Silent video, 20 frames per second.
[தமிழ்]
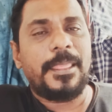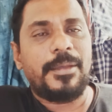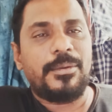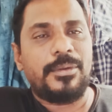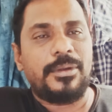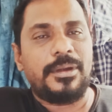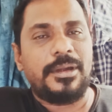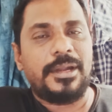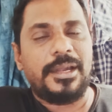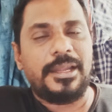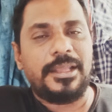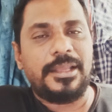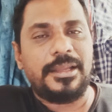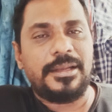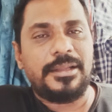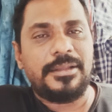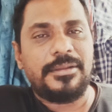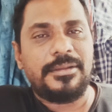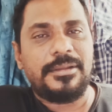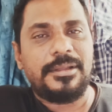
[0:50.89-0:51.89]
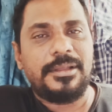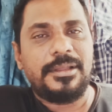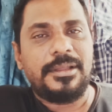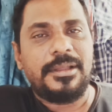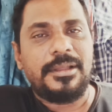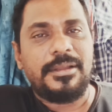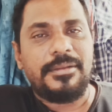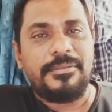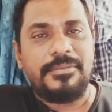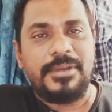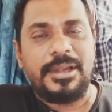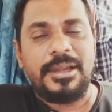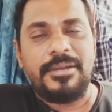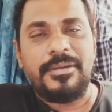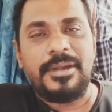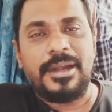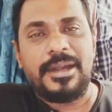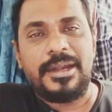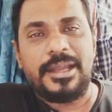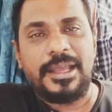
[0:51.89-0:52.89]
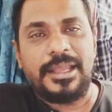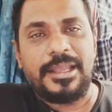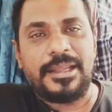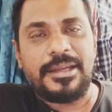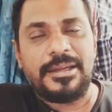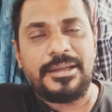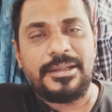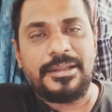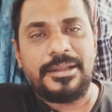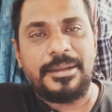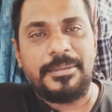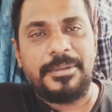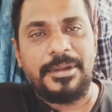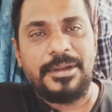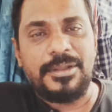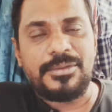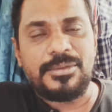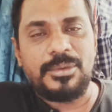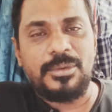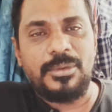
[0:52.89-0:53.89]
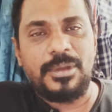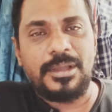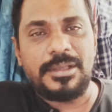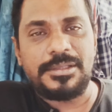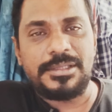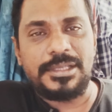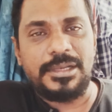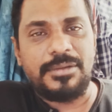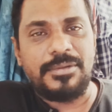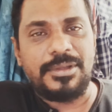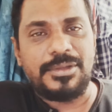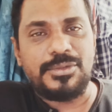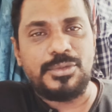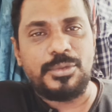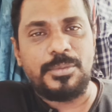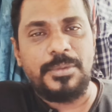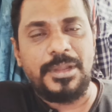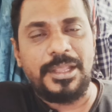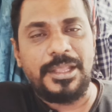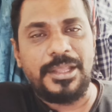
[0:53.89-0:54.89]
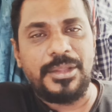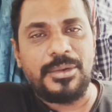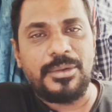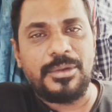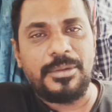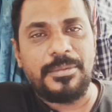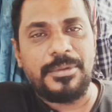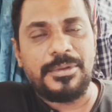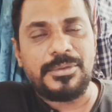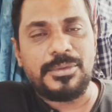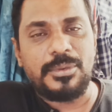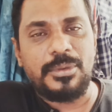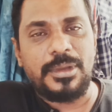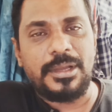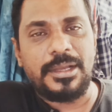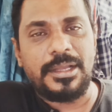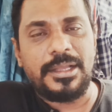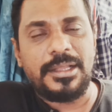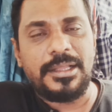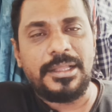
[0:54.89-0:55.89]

ஒரு நடிகர் வெள்ளி விழா நாயகன் அப்படின்னே சொல்லுவாங்க சில்வர் ஜூப்ளி ஹீரோ அப்படின்னு சொல்லுவாங்க